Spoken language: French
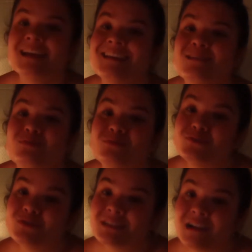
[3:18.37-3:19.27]
Et en plus
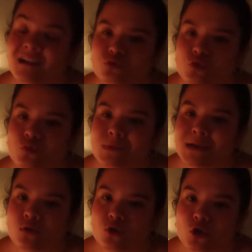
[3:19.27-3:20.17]
de ça, tous mes
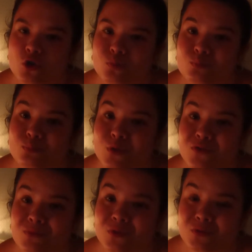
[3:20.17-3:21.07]
colocs
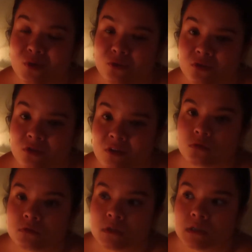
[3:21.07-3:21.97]
peuvent m'entendre.
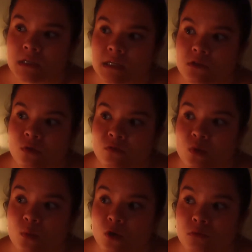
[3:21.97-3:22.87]
Donc ils doivent
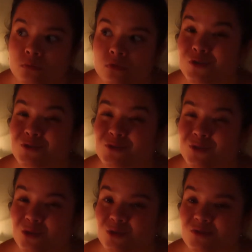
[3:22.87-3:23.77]
me prendre pour une
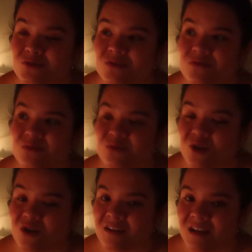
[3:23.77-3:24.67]
grosse
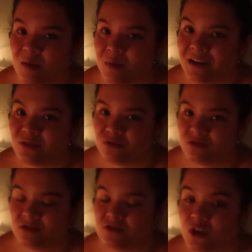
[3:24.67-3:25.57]
folle à parler toute
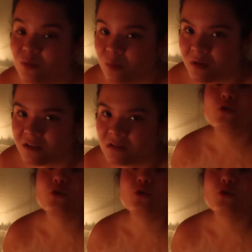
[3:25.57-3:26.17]
seule dans mon bain.